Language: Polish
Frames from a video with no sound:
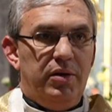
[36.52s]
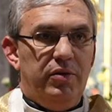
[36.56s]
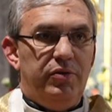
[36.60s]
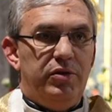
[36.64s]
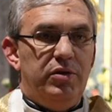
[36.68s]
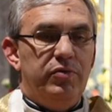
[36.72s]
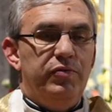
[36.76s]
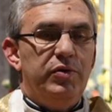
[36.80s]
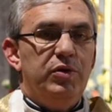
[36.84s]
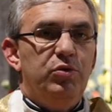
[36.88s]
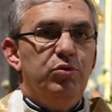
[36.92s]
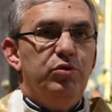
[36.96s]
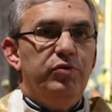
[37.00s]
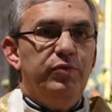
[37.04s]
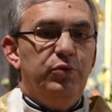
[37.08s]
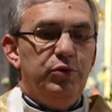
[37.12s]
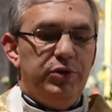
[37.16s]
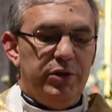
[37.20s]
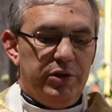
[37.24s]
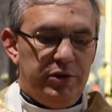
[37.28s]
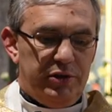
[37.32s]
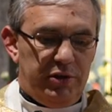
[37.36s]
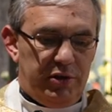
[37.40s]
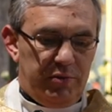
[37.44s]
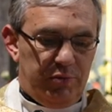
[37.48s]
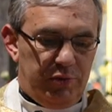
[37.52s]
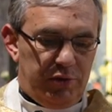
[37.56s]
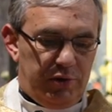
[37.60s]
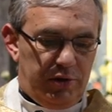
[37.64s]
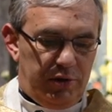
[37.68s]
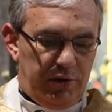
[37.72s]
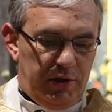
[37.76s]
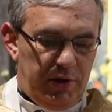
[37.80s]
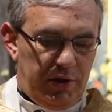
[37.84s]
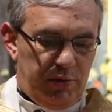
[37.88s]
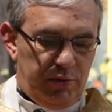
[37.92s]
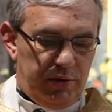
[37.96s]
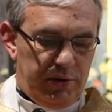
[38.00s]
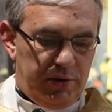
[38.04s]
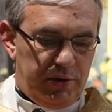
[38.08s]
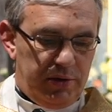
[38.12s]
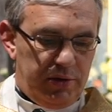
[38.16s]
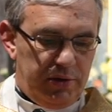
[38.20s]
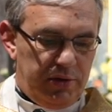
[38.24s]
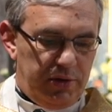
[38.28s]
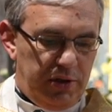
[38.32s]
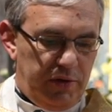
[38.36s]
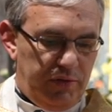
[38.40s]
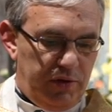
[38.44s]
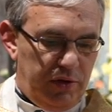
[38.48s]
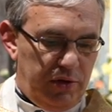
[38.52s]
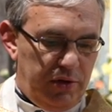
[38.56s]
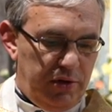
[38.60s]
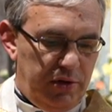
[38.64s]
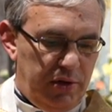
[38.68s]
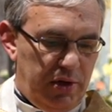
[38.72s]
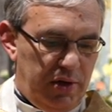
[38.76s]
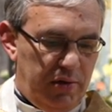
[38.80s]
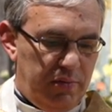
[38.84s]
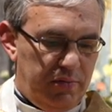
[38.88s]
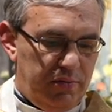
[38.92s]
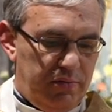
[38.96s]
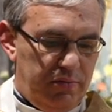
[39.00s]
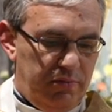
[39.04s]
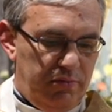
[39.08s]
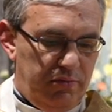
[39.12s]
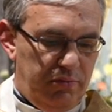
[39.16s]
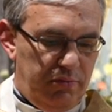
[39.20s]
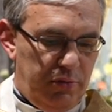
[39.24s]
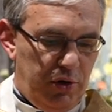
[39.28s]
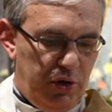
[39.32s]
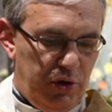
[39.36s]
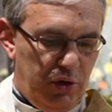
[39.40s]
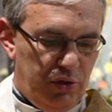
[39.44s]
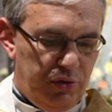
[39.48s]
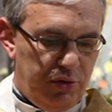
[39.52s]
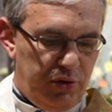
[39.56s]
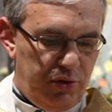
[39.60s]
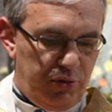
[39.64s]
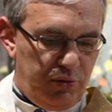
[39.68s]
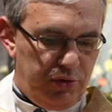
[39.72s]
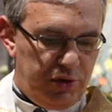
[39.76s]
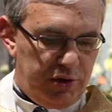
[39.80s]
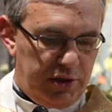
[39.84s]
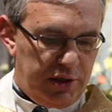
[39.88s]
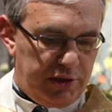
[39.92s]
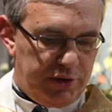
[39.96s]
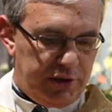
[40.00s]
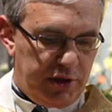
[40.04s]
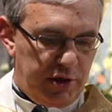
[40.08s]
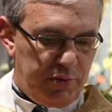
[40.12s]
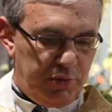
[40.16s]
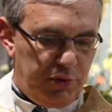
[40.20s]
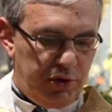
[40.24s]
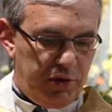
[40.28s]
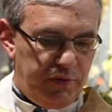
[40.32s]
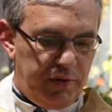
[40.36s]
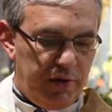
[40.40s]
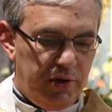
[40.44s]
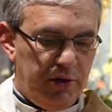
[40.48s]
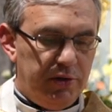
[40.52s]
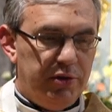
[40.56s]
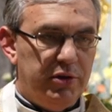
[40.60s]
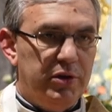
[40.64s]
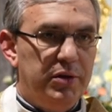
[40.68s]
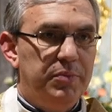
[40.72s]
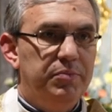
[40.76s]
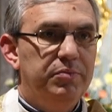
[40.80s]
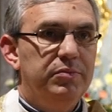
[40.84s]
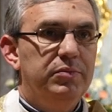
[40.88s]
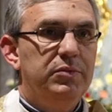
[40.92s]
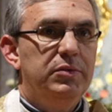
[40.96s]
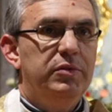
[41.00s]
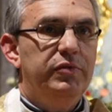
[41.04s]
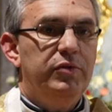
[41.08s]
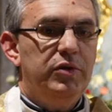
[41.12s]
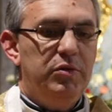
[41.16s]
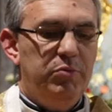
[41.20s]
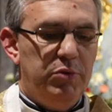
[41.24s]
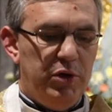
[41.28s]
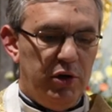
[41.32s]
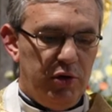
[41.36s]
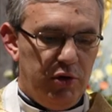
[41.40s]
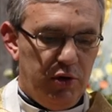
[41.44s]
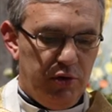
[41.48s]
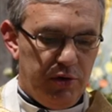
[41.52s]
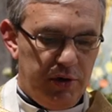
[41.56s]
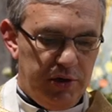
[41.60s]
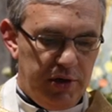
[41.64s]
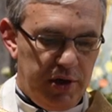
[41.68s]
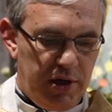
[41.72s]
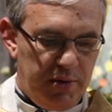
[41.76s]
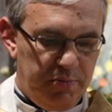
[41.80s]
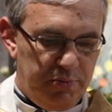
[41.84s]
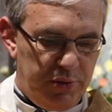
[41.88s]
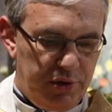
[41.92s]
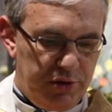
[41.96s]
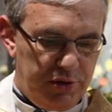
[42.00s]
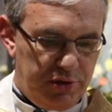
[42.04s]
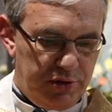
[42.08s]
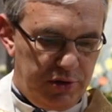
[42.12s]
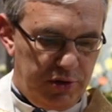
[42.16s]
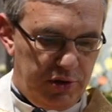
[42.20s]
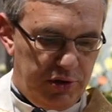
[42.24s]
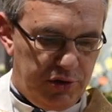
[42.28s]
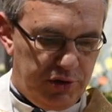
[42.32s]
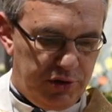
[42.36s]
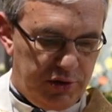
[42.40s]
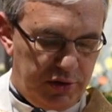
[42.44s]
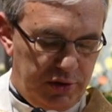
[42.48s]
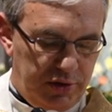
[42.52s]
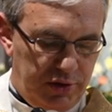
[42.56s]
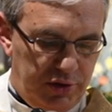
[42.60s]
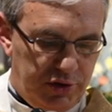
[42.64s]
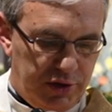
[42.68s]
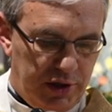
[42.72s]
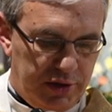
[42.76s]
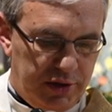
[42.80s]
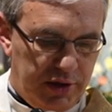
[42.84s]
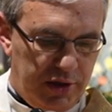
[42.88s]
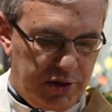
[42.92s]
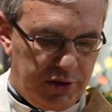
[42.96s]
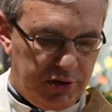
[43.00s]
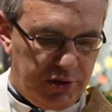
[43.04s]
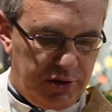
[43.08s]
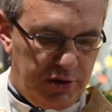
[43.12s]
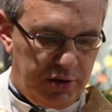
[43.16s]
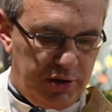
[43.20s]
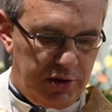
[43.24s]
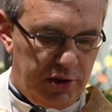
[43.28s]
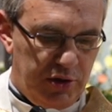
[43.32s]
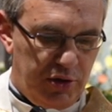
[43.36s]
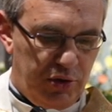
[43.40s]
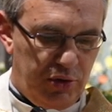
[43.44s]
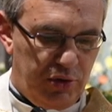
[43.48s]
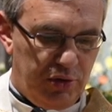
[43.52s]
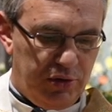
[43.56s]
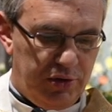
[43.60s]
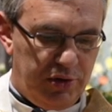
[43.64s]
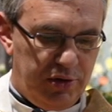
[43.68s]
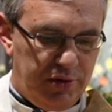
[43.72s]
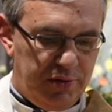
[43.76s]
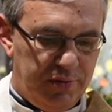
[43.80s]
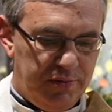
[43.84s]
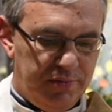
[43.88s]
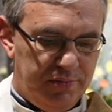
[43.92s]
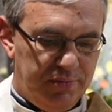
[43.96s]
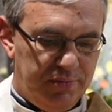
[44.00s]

W tym wieku XX zginęły niewinnie miliony ludzi na całym świecie w imię chorej ambicji i szatańskich ideologii.